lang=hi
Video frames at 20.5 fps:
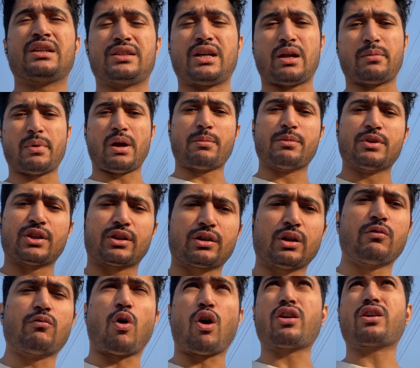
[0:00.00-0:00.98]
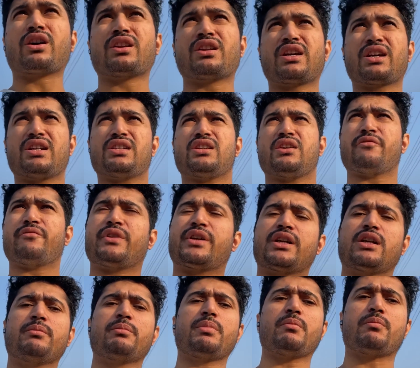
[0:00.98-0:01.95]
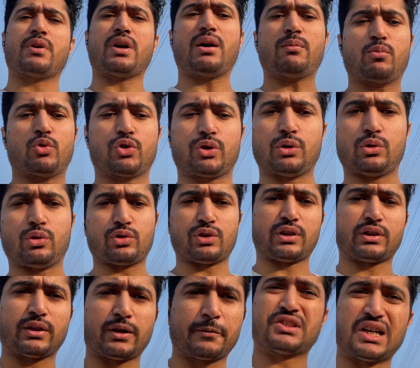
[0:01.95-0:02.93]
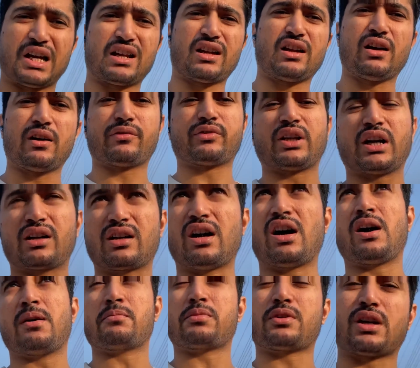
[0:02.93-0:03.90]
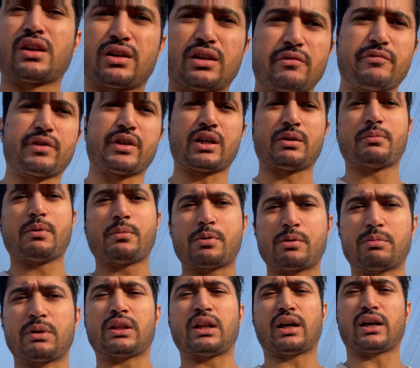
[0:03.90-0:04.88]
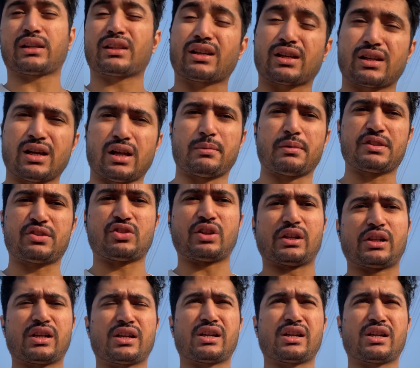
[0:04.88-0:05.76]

यार मैं अभी निकला वॉक करने के लिए वीकेंड पे बड़ा मुश्किल हो जाता है सारा हफ्ता काम करके वीकेंड पे फिर बंदा कहता है कि यार बस चल ही